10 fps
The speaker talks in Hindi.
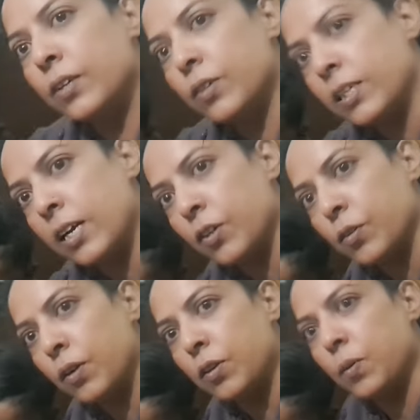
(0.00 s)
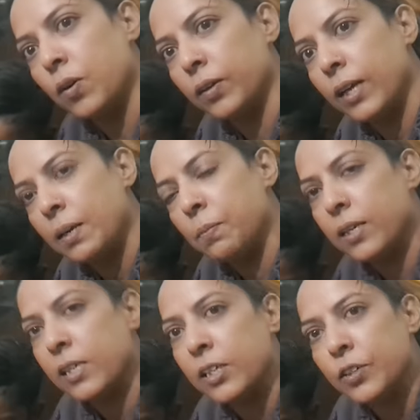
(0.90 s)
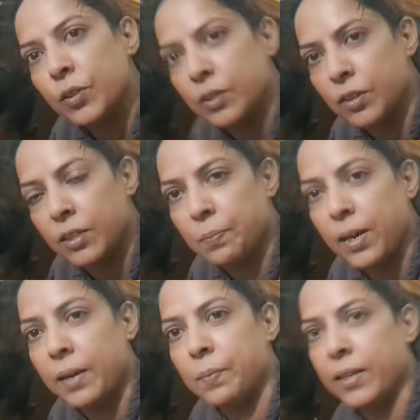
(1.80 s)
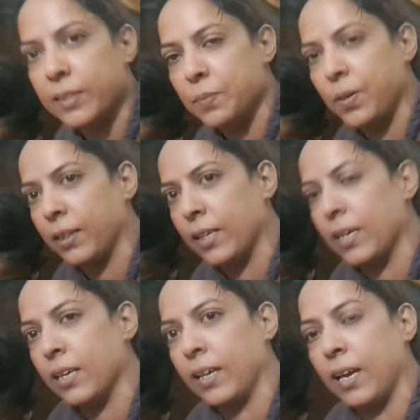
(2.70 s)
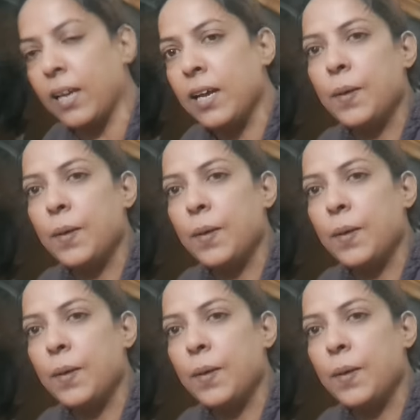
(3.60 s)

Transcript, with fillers: तो ये जो गोलू मोलू है ना ये बड़ी छोटी छोटी प्यारी प्यारी सी बातें करता है